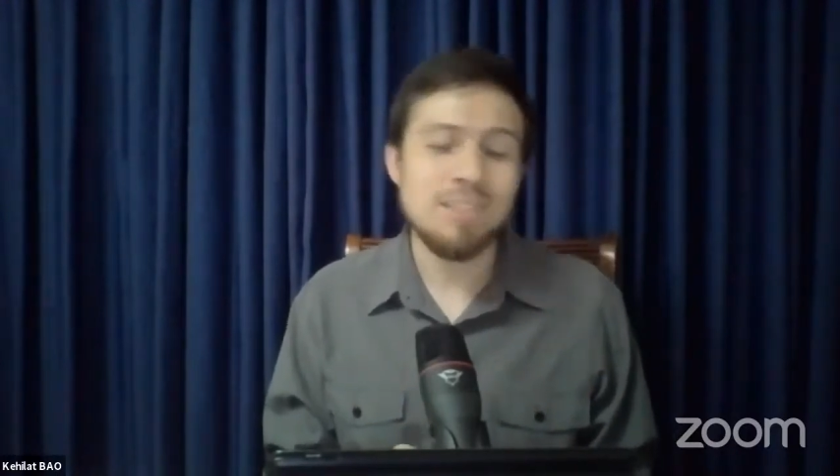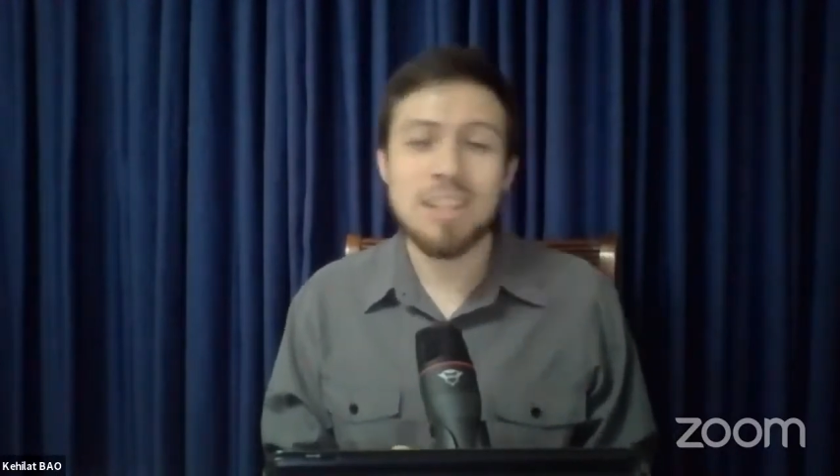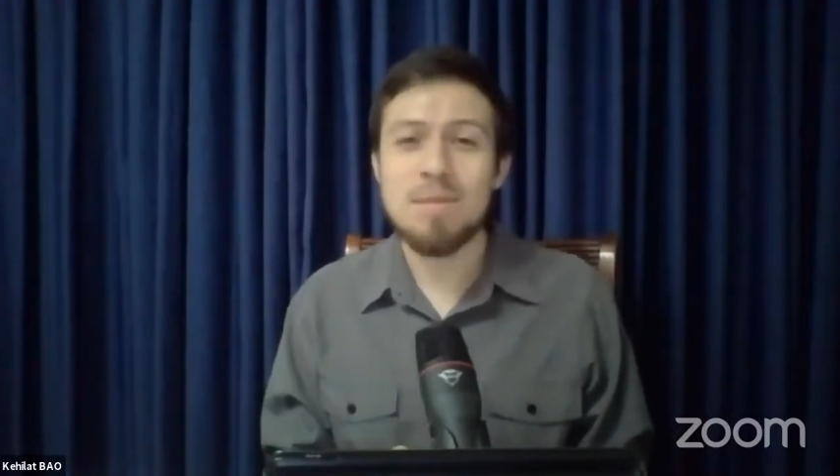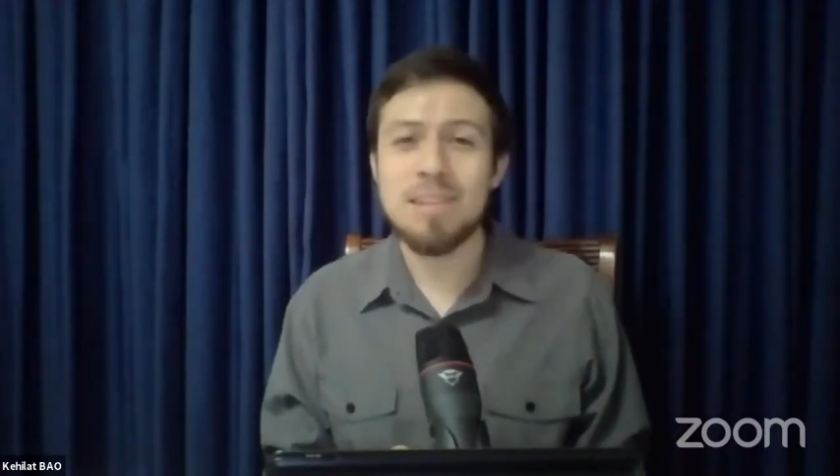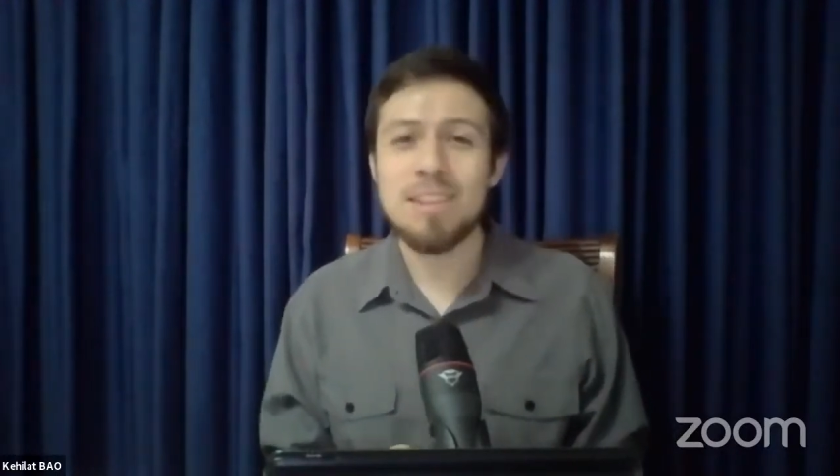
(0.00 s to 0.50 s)

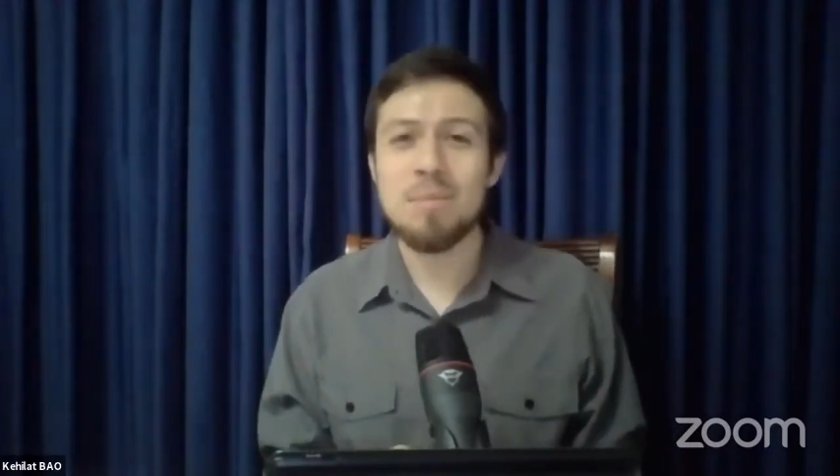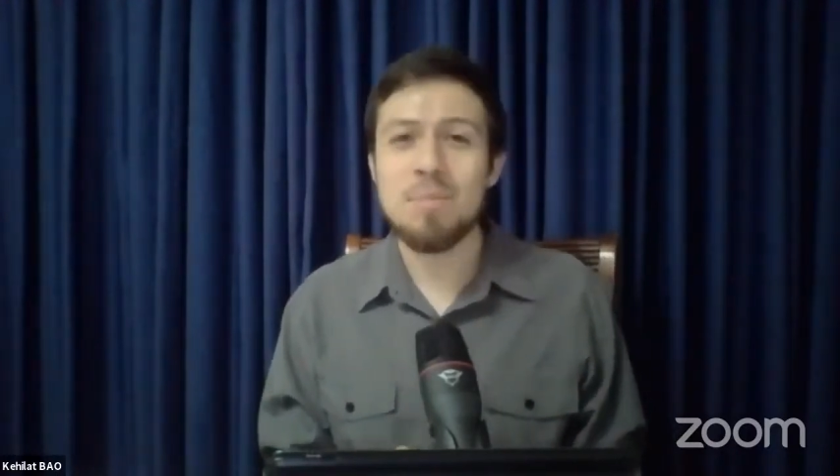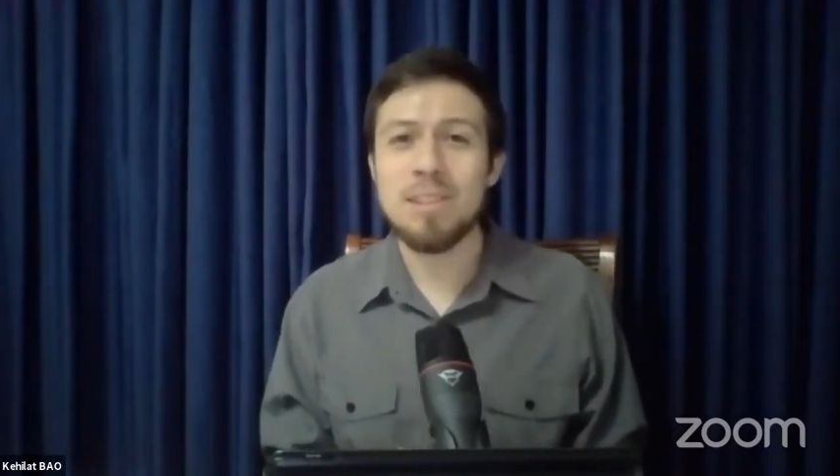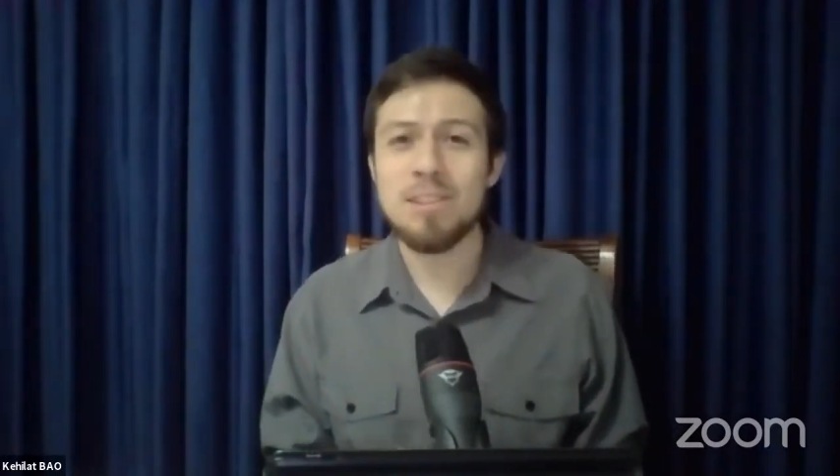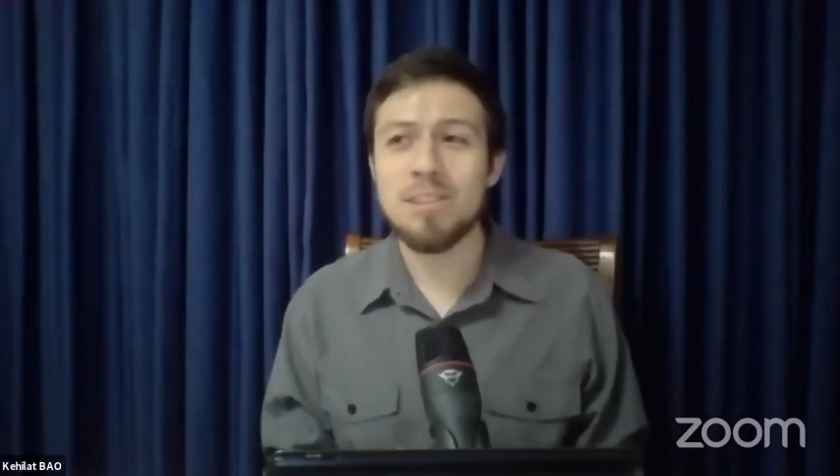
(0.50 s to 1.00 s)
solamente el
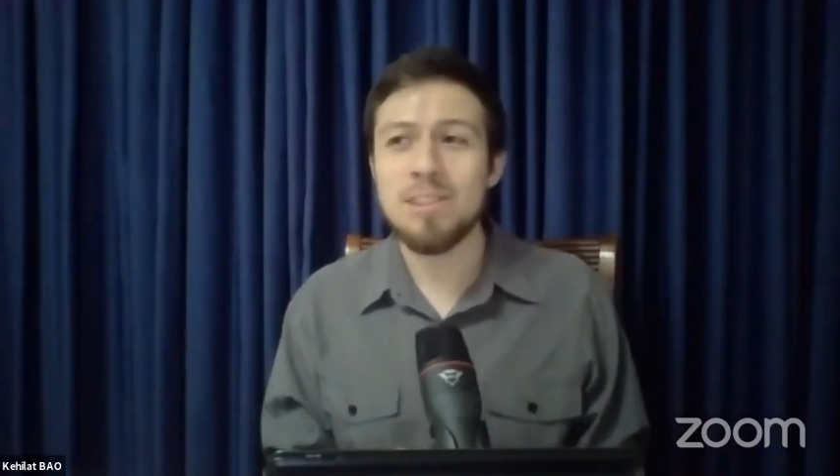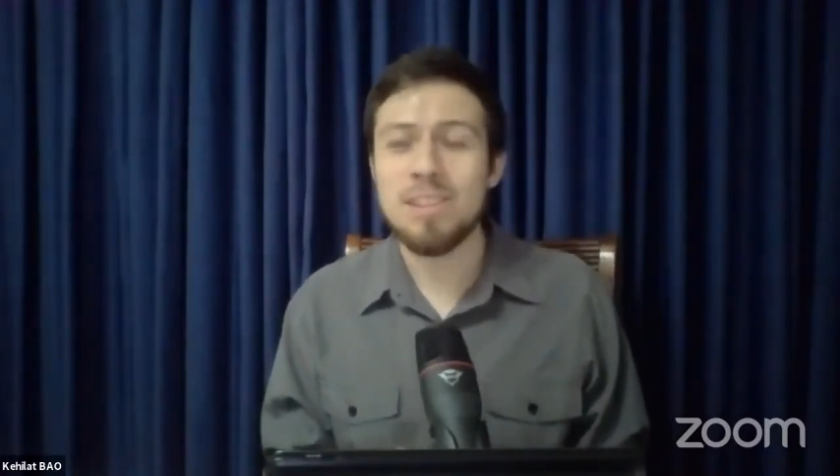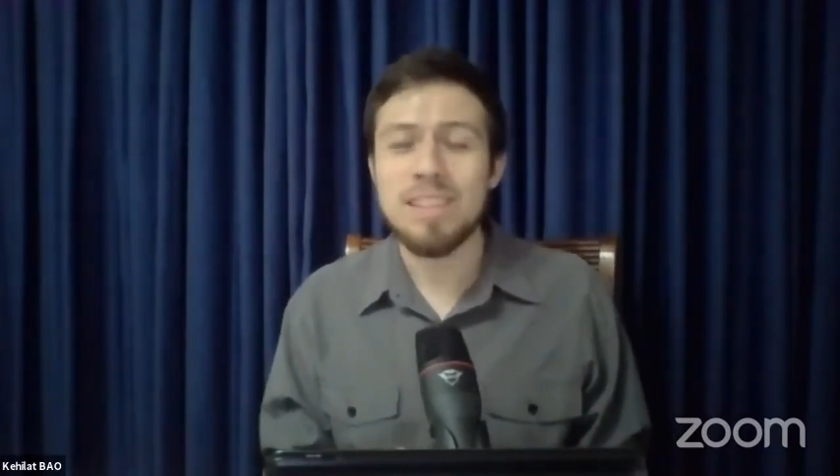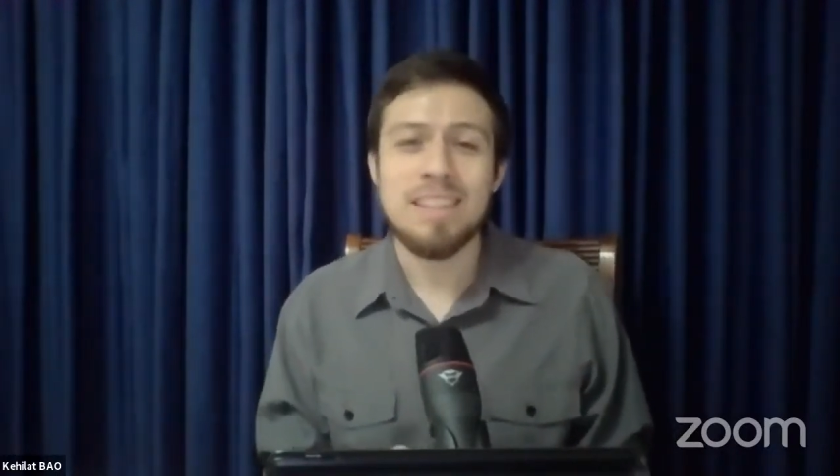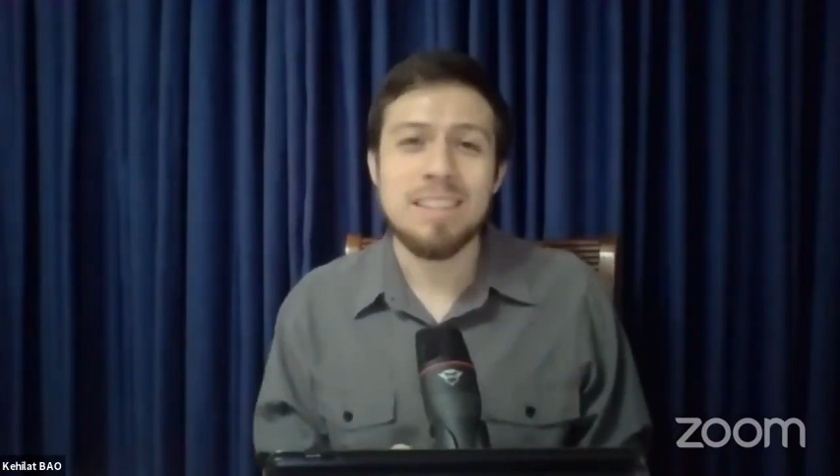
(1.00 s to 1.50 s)
precio